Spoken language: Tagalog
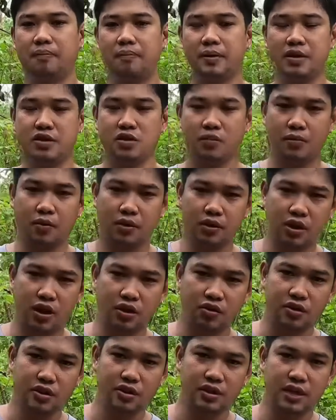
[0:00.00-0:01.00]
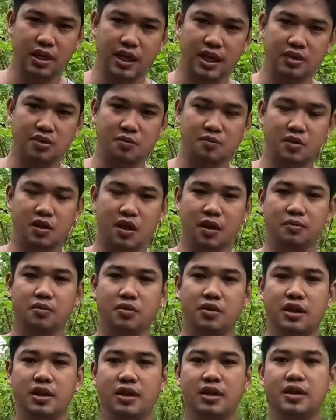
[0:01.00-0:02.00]
Please, suportan niyo din sila, subscribe
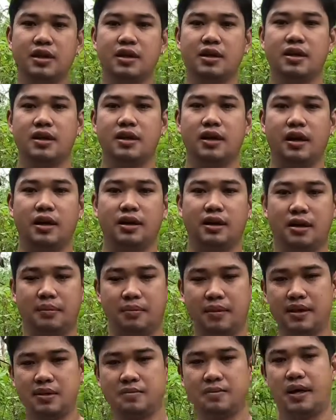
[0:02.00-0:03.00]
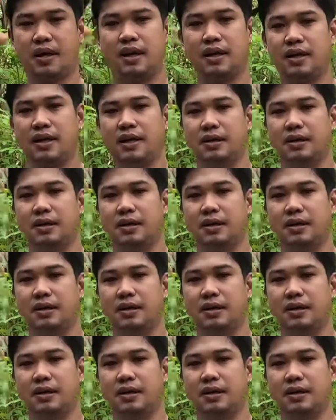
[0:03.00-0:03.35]
niyo din, and God bless mga